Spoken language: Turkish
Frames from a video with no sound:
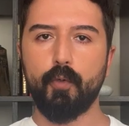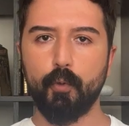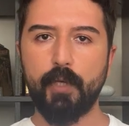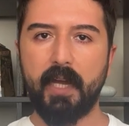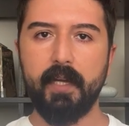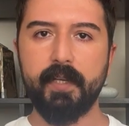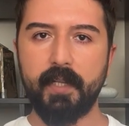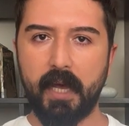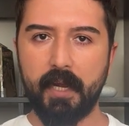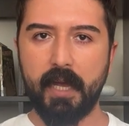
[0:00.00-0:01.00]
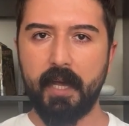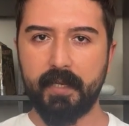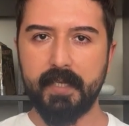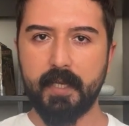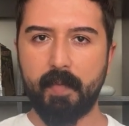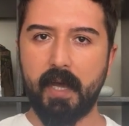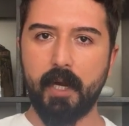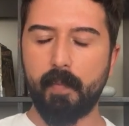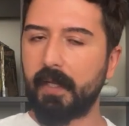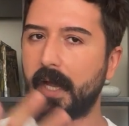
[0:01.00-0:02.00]
Güzellikler, herkese
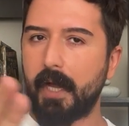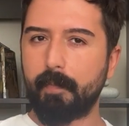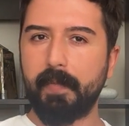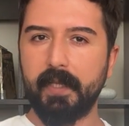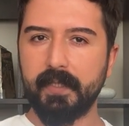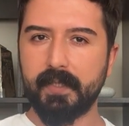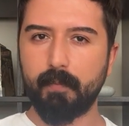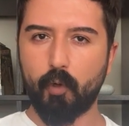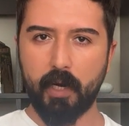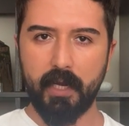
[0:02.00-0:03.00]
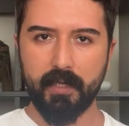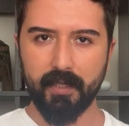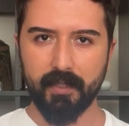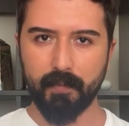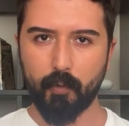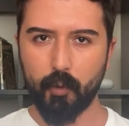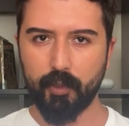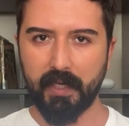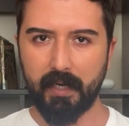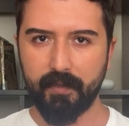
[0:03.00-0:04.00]
merhabalar. Ben Asil Moray, kanalıma
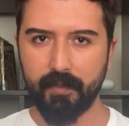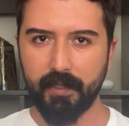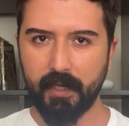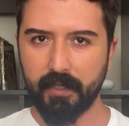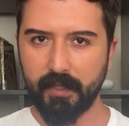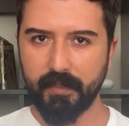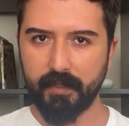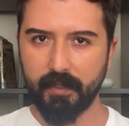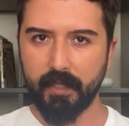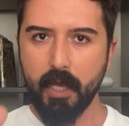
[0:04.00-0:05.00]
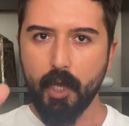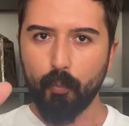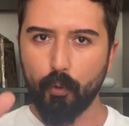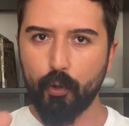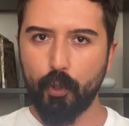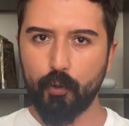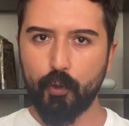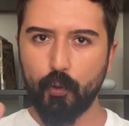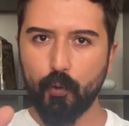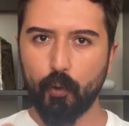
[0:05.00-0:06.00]
hoş geldin, renk getirdin.
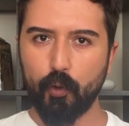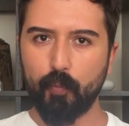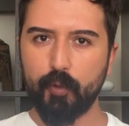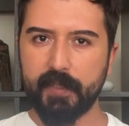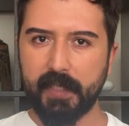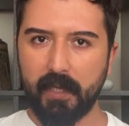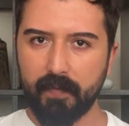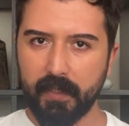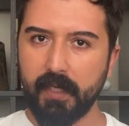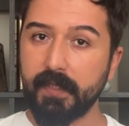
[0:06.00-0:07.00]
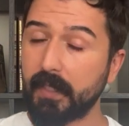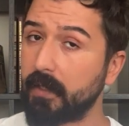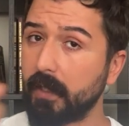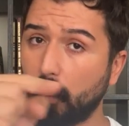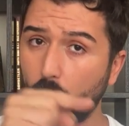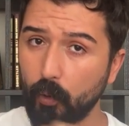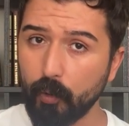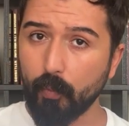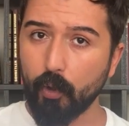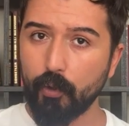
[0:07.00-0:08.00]
Bugünkü konumuz sevgilin seninle
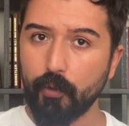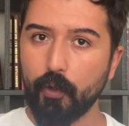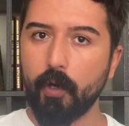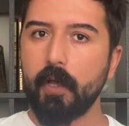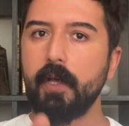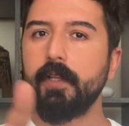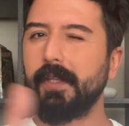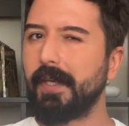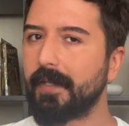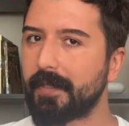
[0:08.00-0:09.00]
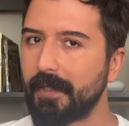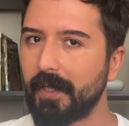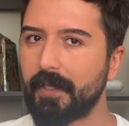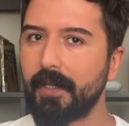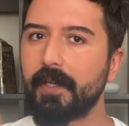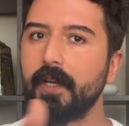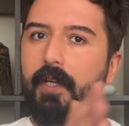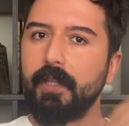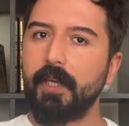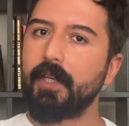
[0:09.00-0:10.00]
oyun mu oynuyor, niyeti nedir,
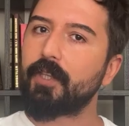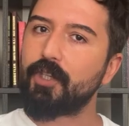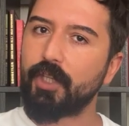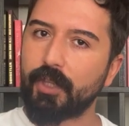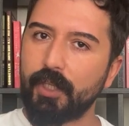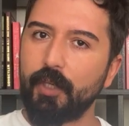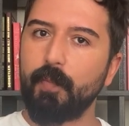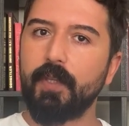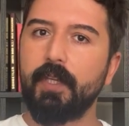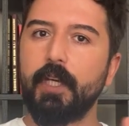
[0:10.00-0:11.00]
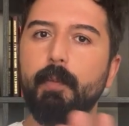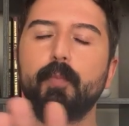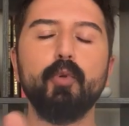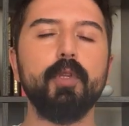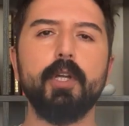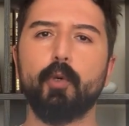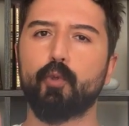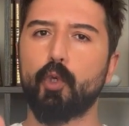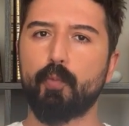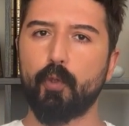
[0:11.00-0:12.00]
niyeti ciddi mi değil mi bunları
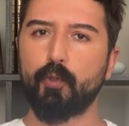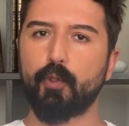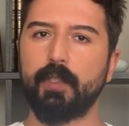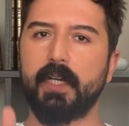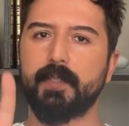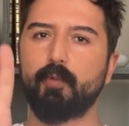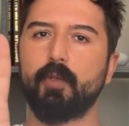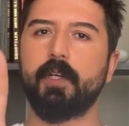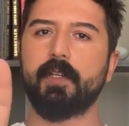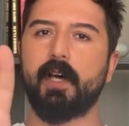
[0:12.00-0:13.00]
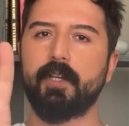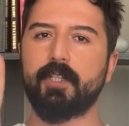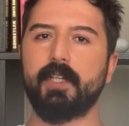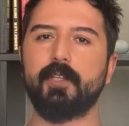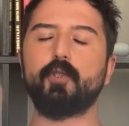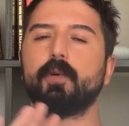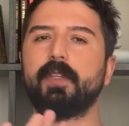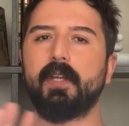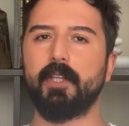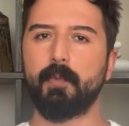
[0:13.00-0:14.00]
oturup konuşacağız, bunları tartışacağız. Çok
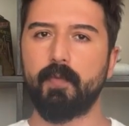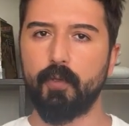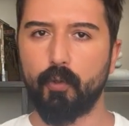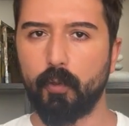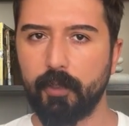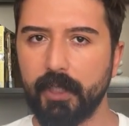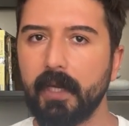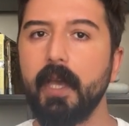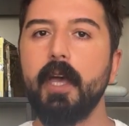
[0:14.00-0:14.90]
tatlı bir video olacak.